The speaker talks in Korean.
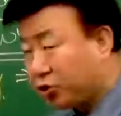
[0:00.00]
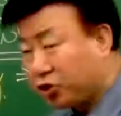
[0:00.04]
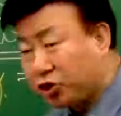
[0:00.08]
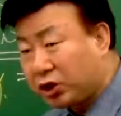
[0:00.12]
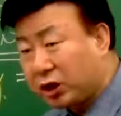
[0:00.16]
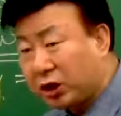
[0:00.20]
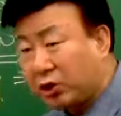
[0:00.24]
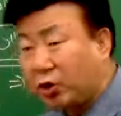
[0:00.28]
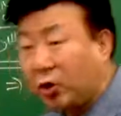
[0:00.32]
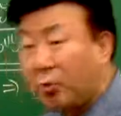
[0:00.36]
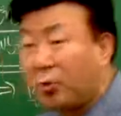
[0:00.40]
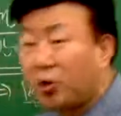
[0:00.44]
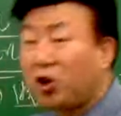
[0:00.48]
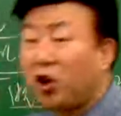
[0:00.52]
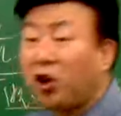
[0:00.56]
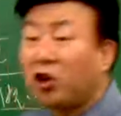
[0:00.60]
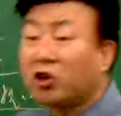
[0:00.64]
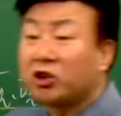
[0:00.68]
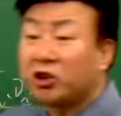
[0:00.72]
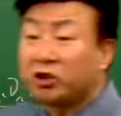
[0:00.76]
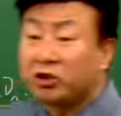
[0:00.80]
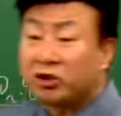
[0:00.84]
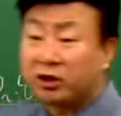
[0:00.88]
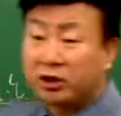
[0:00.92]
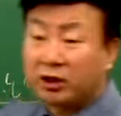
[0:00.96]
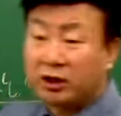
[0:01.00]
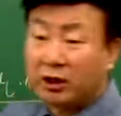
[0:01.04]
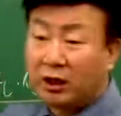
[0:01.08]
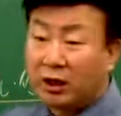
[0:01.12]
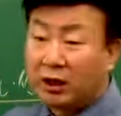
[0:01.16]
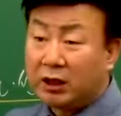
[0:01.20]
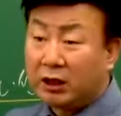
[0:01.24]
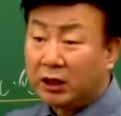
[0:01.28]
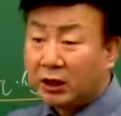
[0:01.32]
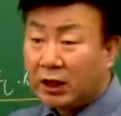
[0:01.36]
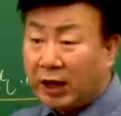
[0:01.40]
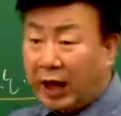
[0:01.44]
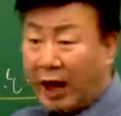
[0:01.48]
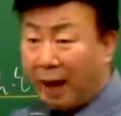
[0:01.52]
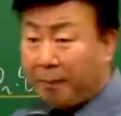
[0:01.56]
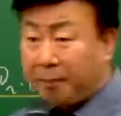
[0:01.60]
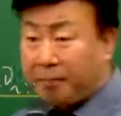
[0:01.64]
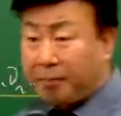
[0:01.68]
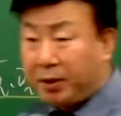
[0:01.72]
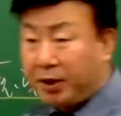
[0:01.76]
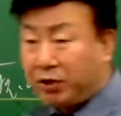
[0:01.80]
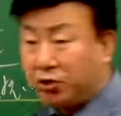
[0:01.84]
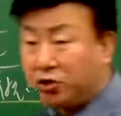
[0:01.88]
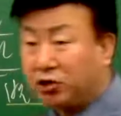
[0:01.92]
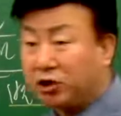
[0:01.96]
숫자가 너무 커졌으니까.
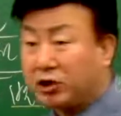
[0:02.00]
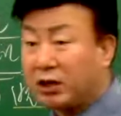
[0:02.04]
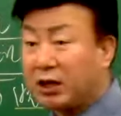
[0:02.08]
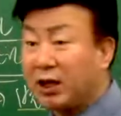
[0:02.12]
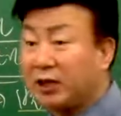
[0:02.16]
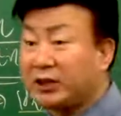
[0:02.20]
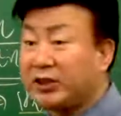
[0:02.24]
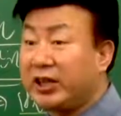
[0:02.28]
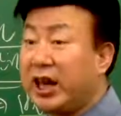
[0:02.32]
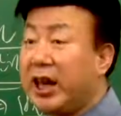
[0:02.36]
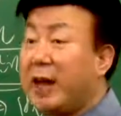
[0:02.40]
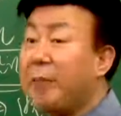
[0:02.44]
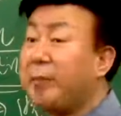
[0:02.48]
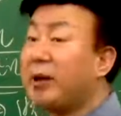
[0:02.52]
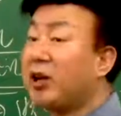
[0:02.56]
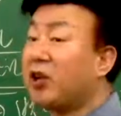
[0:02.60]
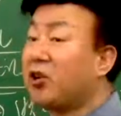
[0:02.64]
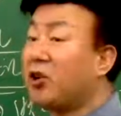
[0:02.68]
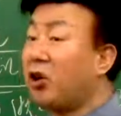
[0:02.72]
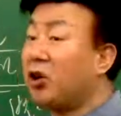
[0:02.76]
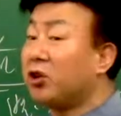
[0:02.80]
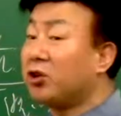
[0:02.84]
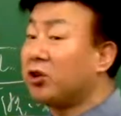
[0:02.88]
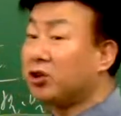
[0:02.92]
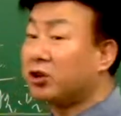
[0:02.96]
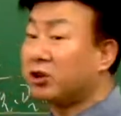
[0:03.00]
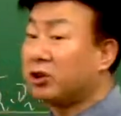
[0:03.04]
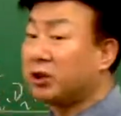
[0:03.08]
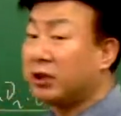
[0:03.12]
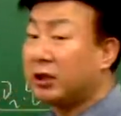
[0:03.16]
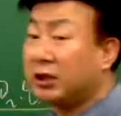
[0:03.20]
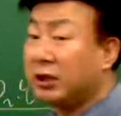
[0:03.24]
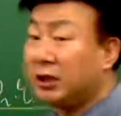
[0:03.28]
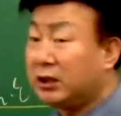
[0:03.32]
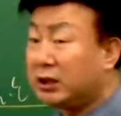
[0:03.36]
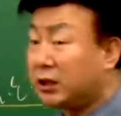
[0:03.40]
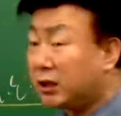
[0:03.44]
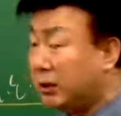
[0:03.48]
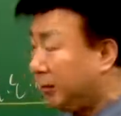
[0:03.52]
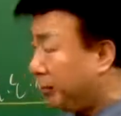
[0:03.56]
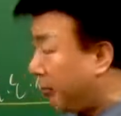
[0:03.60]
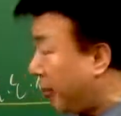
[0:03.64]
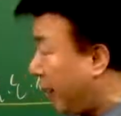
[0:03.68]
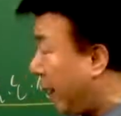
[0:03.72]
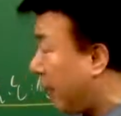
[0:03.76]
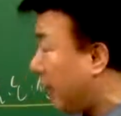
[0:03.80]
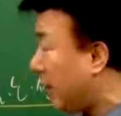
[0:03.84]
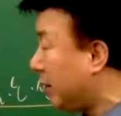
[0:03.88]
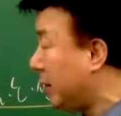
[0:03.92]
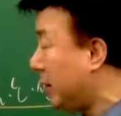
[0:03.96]
앞에 숫자가 세배를 커졌으니까 이때는
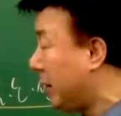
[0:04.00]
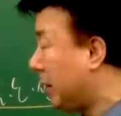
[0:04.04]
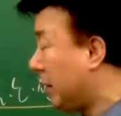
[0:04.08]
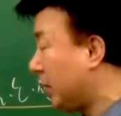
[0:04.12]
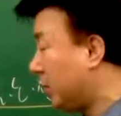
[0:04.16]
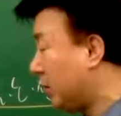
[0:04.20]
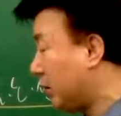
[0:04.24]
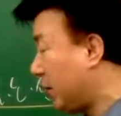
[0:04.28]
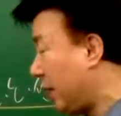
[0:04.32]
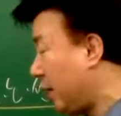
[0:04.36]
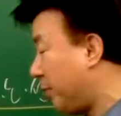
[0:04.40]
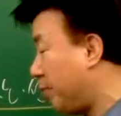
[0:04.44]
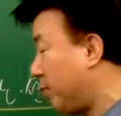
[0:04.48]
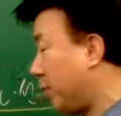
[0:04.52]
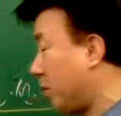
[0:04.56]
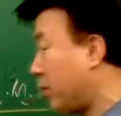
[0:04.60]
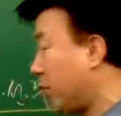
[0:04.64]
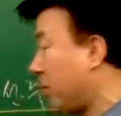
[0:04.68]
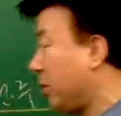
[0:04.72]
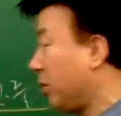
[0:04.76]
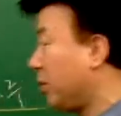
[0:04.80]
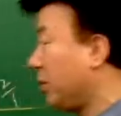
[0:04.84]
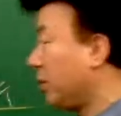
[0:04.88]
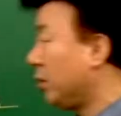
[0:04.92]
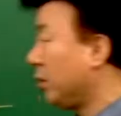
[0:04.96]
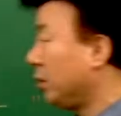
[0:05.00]
빼란 얘기죠. 4%를.